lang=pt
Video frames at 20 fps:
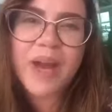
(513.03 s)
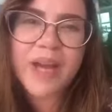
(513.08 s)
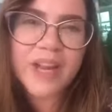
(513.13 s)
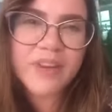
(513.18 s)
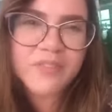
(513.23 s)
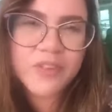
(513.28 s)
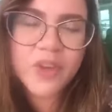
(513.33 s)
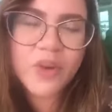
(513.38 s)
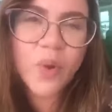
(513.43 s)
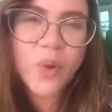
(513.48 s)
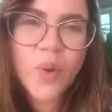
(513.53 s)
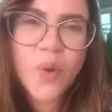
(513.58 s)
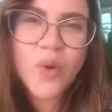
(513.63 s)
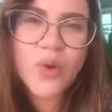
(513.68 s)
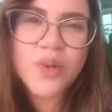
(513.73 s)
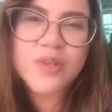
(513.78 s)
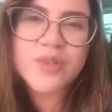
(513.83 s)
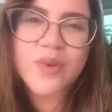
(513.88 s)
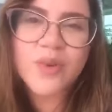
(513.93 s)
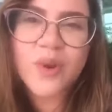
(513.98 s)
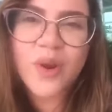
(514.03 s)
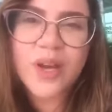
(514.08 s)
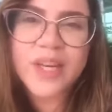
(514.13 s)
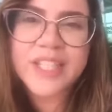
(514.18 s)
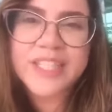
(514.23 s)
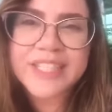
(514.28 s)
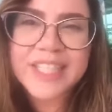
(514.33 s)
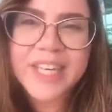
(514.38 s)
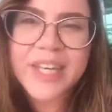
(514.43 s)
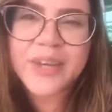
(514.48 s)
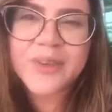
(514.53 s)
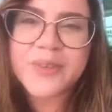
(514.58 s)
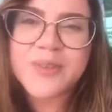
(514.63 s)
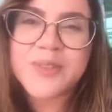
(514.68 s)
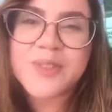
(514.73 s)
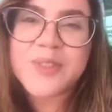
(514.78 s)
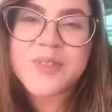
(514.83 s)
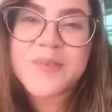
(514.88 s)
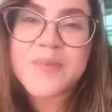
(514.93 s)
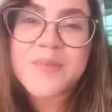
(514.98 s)
maravilhoso, glória a
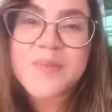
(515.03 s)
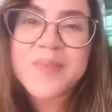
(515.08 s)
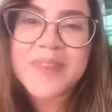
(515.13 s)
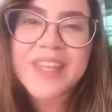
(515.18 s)
Deus.